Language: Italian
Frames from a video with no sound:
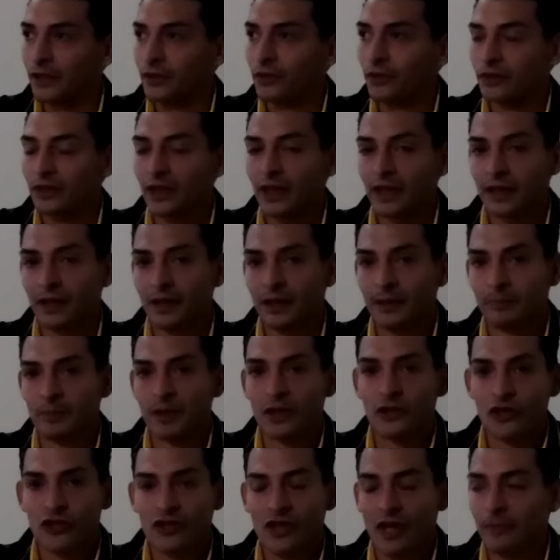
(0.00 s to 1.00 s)
non è
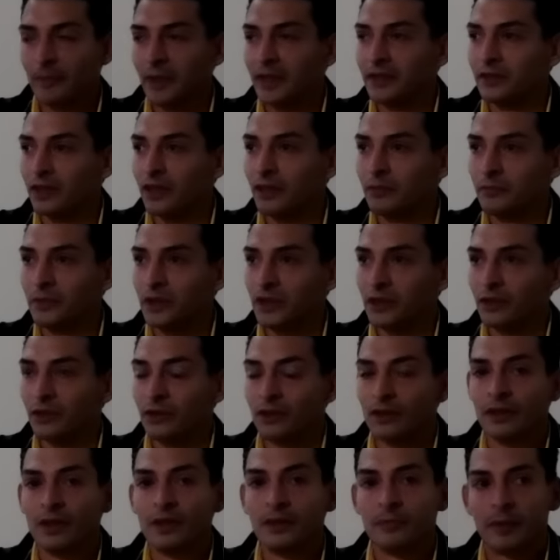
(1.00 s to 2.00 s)
precisamente il mio,
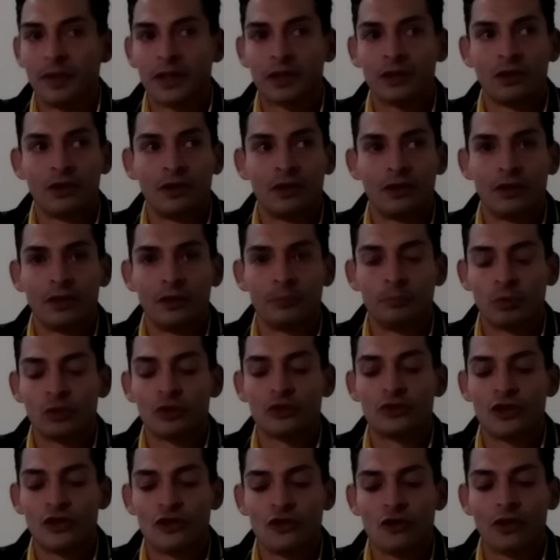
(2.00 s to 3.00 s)
però
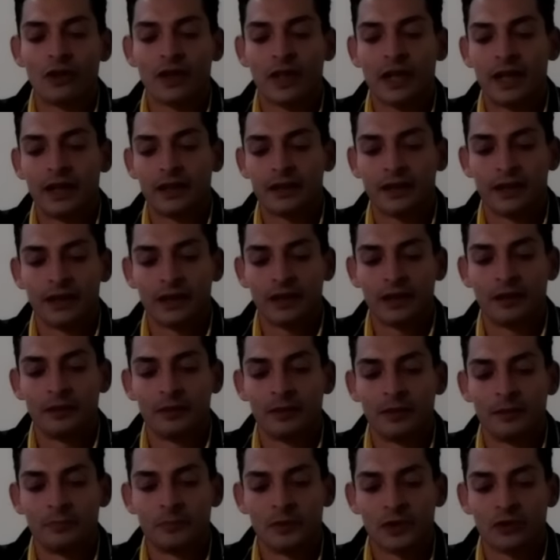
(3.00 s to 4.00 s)
pur di
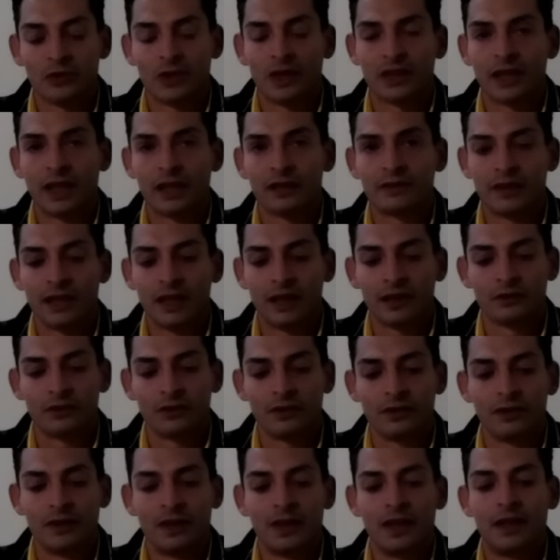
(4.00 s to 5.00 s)
giocare mi sono
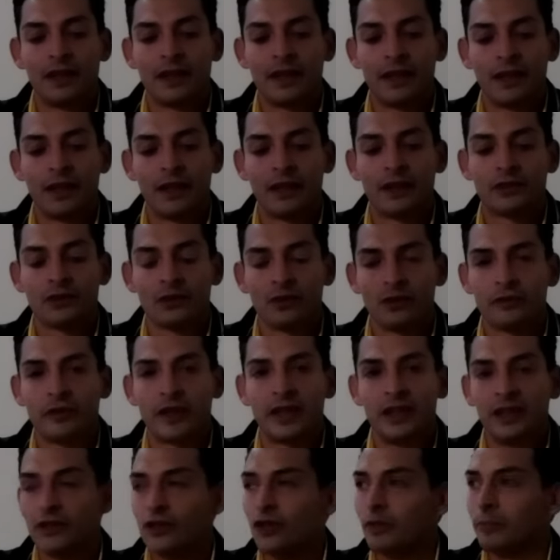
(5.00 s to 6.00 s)
adattato e sono
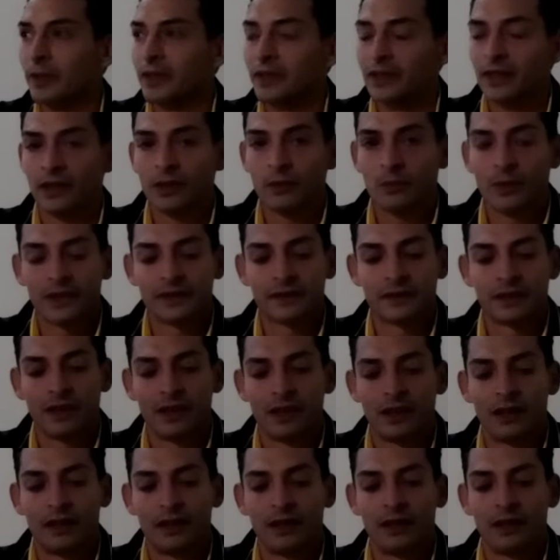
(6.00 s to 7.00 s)
felice perché
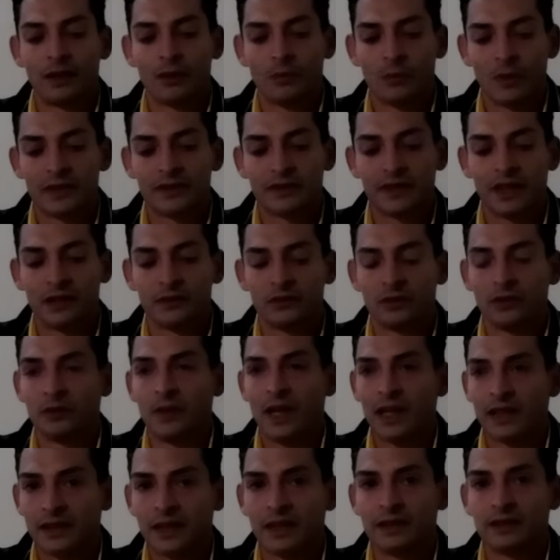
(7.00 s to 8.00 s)
quest'anno è
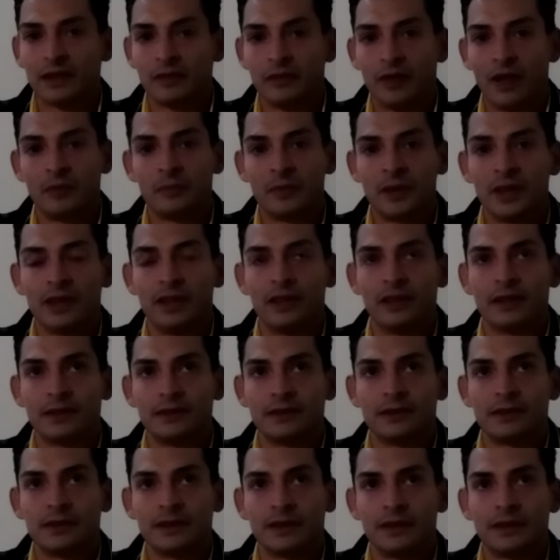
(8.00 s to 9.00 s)
una grande famiglia.
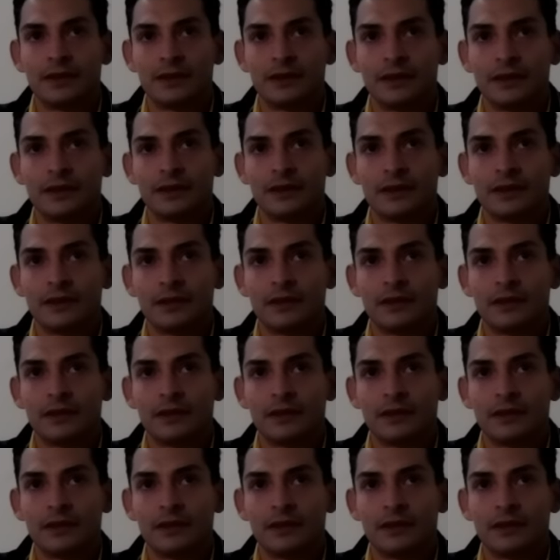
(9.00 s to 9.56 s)
Sono,